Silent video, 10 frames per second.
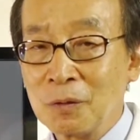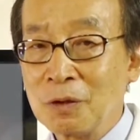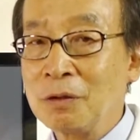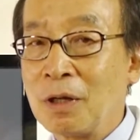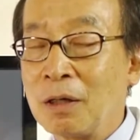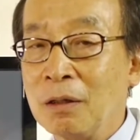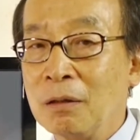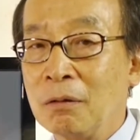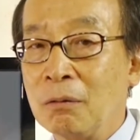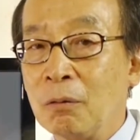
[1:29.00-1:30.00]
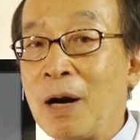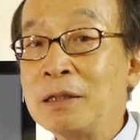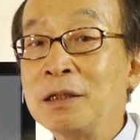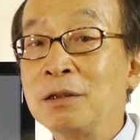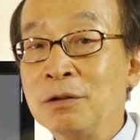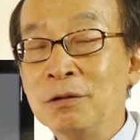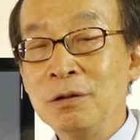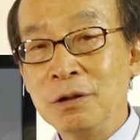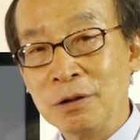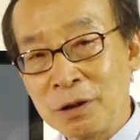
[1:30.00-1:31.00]
그러나
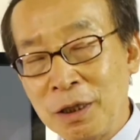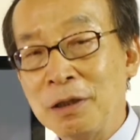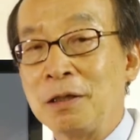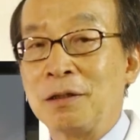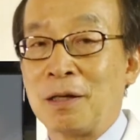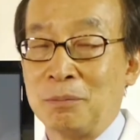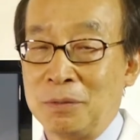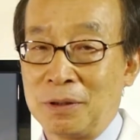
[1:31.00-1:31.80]
환자들은 이렇게 얘기를 합니다.